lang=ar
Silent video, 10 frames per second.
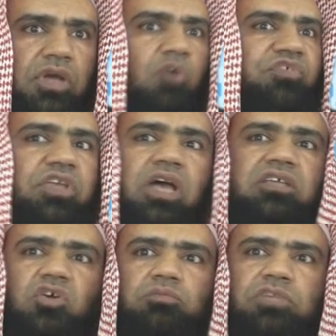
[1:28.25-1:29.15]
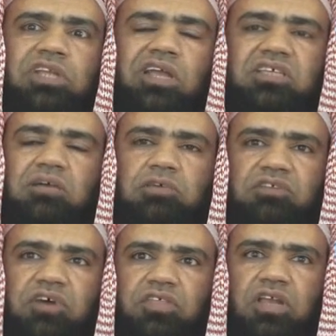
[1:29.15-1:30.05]
أو في أي يوم من الأيام
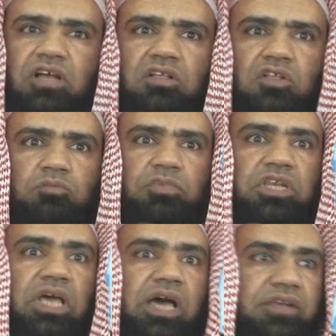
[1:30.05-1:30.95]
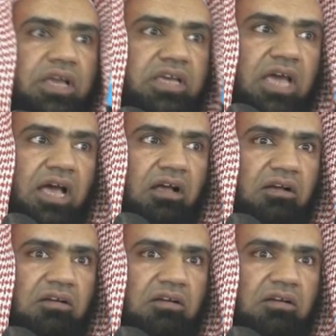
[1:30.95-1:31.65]
الفاضلة من أنك